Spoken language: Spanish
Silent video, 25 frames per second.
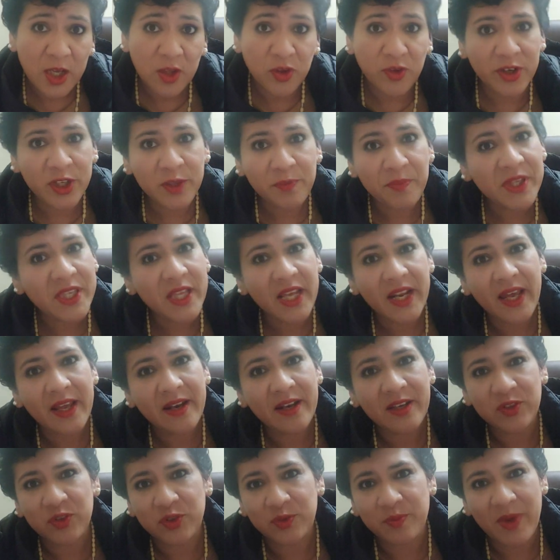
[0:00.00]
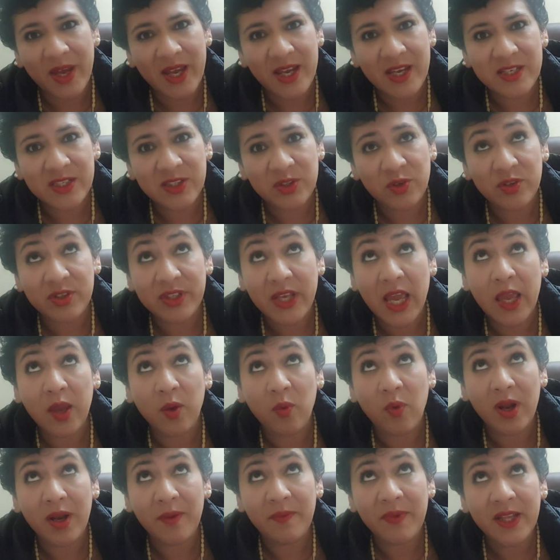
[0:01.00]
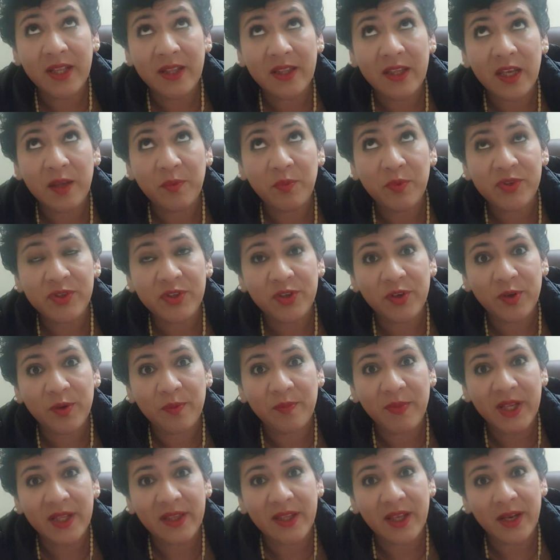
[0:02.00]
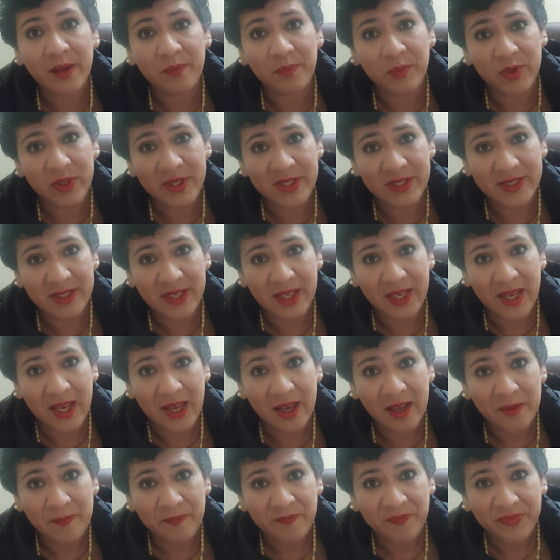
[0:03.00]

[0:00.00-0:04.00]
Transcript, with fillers: no respetarán a sus maestros e igualmente y posteriormente a la policía.